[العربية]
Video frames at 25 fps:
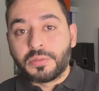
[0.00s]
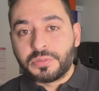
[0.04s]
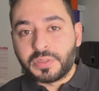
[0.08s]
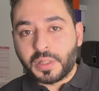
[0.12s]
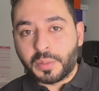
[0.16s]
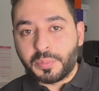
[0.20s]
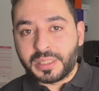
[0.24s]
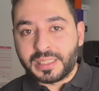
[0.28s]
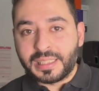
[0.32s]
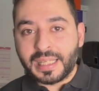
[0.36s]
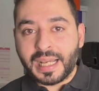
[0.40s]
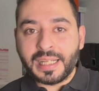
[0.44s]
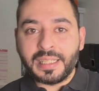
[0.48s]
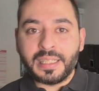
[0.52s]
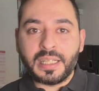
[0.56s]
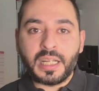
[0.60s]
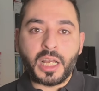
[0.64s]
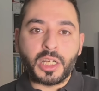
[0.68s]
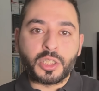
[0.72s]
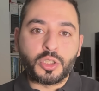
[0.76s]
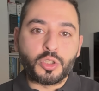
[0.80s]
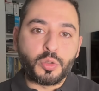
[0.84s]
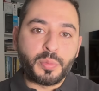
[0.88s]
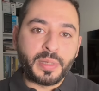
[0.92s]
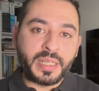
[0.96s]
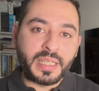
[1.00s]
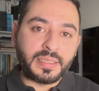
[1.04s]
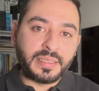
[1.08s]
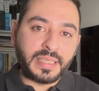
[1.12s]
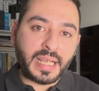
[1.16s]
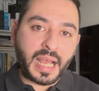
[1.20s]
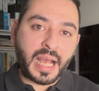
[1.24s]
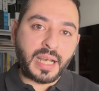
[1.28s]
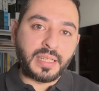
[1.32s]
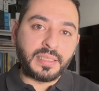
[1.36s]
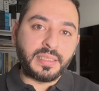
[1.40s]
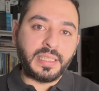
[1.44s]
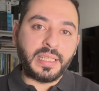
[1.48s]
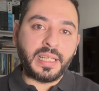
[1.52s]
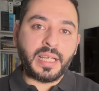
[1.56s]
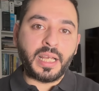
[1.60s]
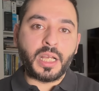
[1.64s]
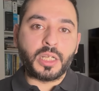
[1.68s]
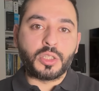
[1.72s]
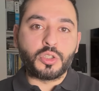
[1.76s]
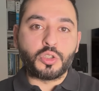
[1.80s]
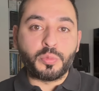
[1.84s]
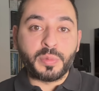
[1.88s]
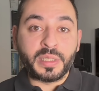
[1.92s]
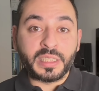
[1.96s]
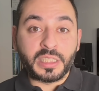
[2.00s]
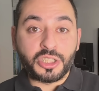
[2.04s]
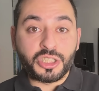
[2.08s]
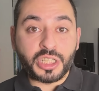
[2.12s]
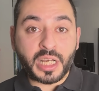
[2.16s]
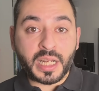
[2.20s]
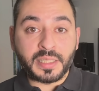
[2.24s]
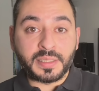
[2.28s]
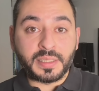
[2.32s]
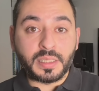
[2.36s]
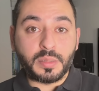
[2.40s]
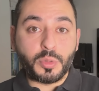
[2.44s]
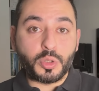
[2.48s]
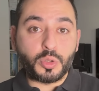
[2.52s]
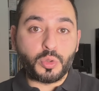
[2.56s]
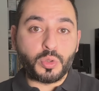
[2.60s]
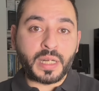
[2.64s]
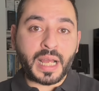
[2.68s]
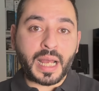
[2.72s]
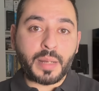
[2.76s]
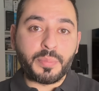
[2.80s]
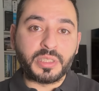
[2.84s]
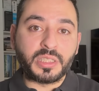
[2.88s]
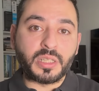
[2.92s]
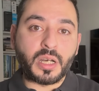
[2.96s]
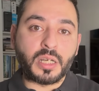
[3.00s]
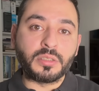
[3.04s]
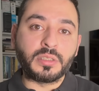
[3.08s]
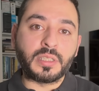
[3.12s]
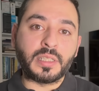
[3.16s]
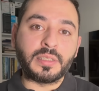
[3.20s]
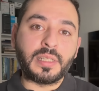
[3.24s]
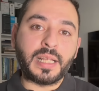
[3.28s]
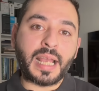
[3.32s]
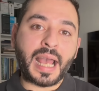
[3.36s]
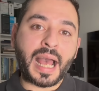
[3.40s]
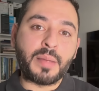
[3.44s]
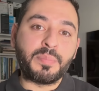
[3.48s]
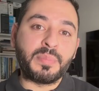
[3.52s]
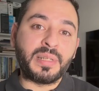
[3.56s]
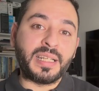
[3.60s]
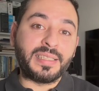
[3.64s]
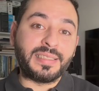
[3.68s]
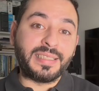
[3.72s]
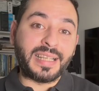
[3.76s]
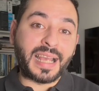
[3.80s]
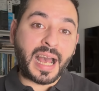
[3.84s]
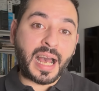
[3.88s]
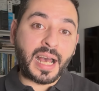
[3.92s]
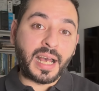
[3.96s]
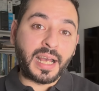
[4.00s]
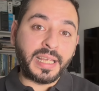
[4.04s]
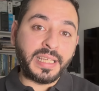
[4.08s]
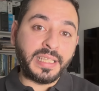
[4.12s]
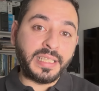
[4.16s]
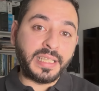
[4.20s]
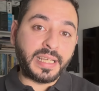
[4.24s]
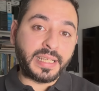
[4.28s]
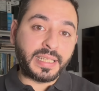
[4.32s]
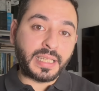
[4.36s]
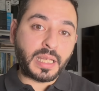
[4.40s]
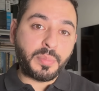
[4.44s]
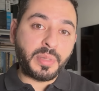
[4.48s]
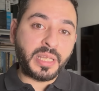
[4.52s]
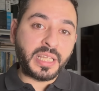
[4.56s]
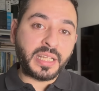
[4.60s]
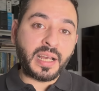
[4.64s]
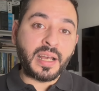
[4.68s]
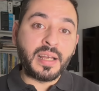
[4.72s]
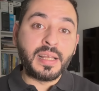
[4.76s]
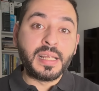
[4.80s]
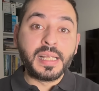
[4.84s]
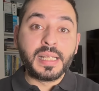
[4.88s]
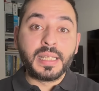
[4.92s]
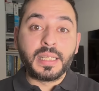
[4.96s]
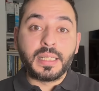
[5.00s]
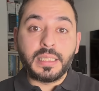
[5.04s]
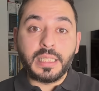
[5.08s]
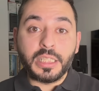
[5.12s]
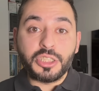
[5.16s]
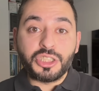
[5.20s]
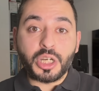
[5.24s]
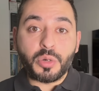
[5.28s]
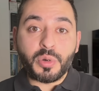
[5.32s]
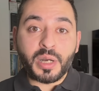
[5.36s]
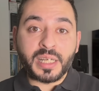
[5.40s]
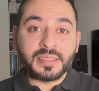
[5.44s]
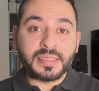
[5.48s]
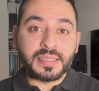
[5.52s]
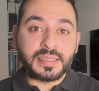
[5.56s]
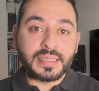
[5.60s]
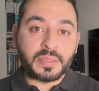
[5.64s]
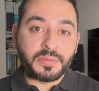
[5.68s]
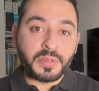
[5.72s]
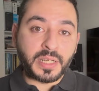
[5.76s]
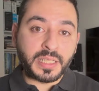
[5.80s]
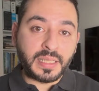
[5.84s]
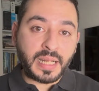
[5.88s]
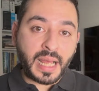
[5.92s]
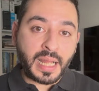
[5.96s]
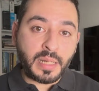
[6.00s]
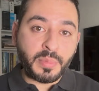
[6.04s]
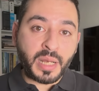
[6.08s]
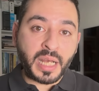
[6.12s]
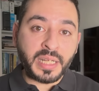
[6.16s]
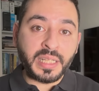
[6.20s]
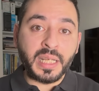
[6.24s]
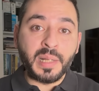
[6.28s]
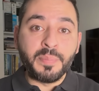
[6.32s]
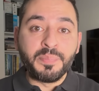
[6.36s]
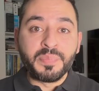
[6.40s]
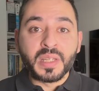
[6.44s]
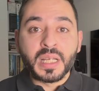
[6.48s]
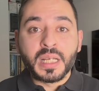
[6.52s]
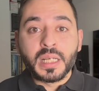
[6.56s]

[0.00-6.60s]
فبالتالي الحكومة الاتحادية حكومة إشارة المرور عم بتخطط لحملة دعائية كبيرة لجواز السفر الألماني